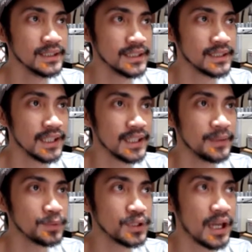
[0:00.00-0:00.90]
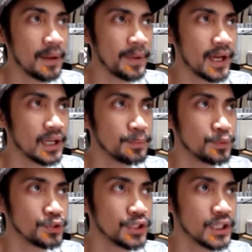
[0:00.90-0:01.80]
istilahnya punya apa ya
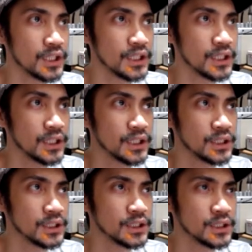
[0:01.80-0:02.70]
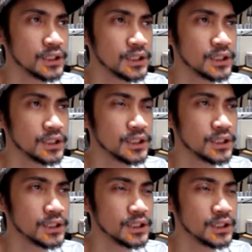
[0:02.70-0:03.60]
punya
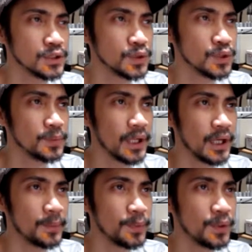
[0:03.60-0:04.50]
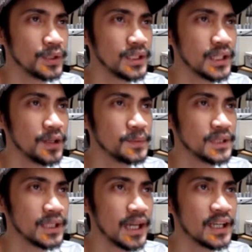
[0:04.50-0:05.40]
uh, Eh, gue lupa pokoknya kalau
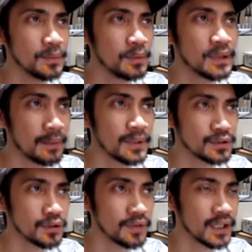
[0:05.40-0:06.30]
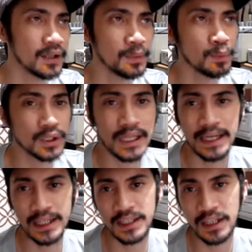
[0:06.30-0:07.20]
misalnya ada beberapa software yang membuat
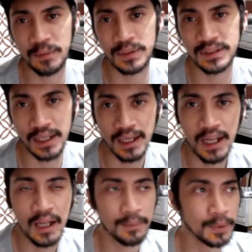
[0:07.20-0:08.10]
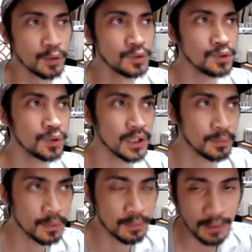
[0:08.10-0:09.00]
kalian tidak bisa mengunjungi
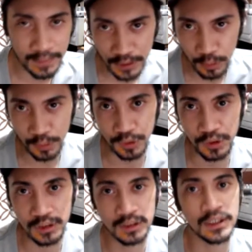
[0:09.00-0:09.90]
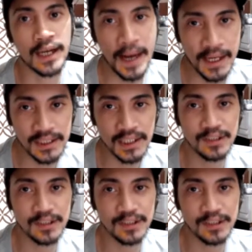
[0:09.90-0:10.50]
beberapa situs tenang aja